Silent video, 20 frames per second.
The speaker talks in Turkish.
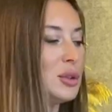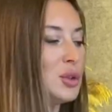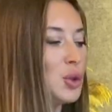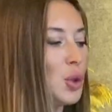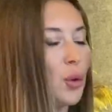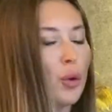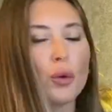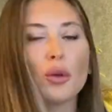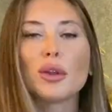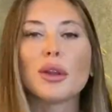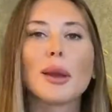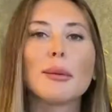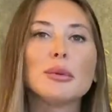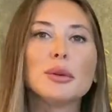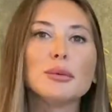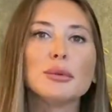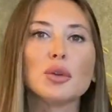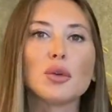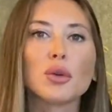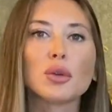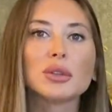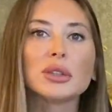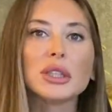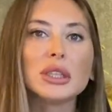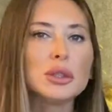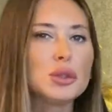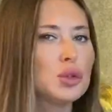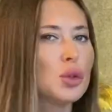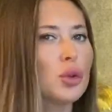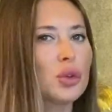çok önemli bir
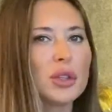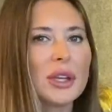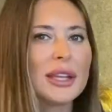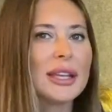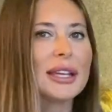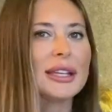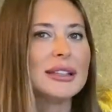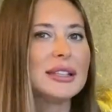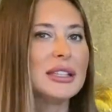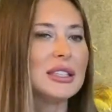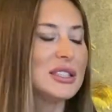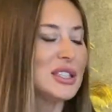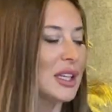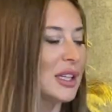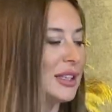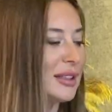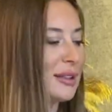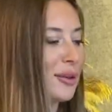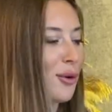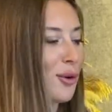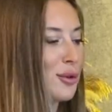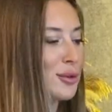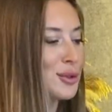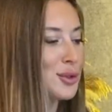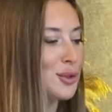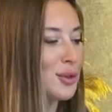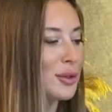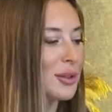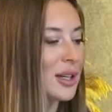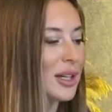noktayı çok gerektiği şekilde
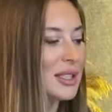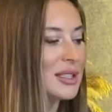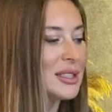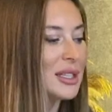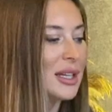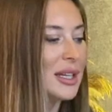ölçüyorlar.